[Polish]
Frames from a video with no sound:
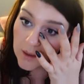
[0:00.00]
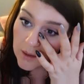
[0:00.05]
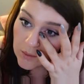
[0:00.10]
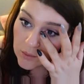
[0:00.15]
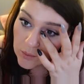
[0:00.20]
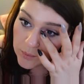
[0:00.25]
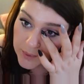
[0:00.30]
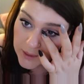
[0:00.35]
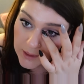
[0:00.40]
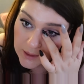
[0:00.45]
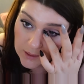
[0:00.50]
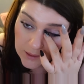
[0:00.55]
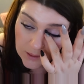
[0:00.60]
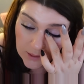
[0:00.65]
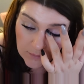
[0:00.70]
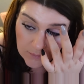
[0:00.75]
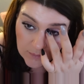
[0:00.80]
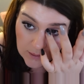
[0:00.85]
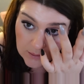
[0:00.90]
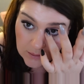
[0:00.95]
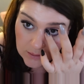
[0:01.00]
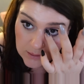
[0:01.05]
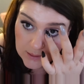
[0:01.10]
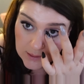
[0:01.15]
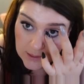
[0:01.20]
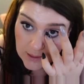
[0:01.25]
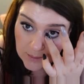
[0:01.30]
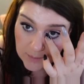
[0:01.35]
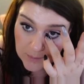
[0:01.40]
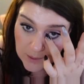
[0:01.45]
Upierdliwe to jest
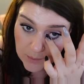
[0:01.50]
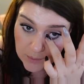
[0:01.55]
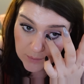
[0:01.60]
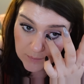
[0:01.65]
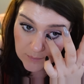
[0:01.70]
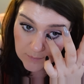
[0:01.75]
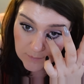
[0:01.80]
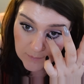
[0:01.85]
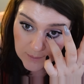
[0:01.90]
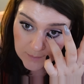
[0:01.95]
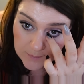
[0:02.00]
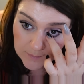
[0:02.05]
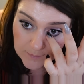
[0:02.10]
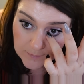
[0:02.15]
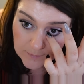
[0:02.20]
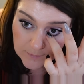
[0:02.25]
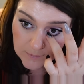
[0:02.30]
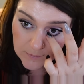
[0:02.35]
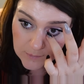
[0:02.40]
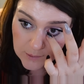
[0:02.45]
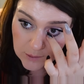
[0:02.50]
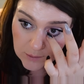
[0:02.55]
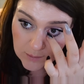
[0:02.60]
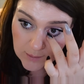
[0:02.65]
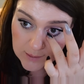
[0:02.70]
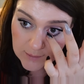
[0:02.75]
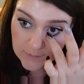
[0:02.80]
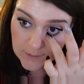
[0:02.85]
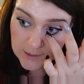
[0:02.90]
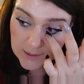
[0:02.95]
dla mnie, powiem wam. I to
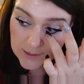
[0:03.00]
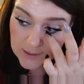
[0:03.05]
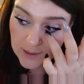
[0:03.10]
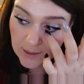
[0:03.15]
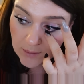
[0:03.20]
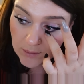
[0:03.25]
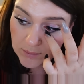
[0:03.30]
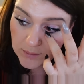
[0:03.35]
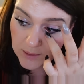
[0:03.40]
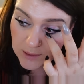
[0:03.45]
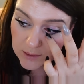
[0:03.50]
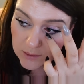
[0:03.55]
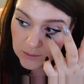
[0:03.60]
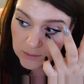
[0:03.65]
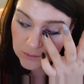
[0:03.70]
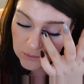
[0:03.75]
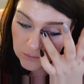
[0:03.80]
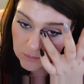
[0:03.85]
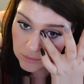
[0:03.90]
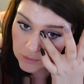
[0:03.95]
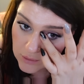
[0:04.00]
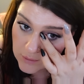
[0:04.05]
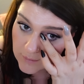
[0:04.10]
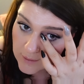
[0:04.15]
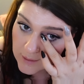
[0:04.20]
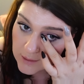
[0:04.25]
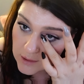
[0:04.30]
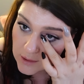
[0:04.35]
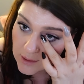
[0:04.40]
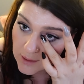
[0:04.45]
ma trwać cały miesiąc, kuźwa,
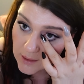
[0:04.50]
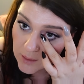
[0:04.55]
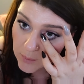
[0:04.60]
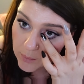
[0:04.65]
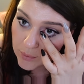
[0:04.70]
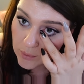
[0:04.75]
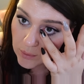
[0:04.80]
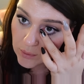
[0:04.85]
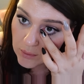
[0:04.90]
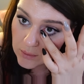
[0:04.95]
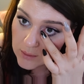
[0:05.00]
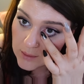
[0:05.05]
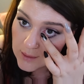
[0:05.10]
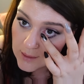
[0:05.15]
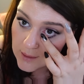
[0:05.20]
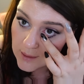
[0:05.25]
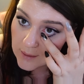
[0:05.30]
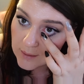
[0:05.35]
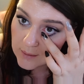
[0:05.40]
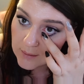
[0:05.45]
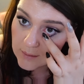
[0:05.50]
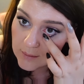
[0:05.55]
jeszcze takie pogody, nie?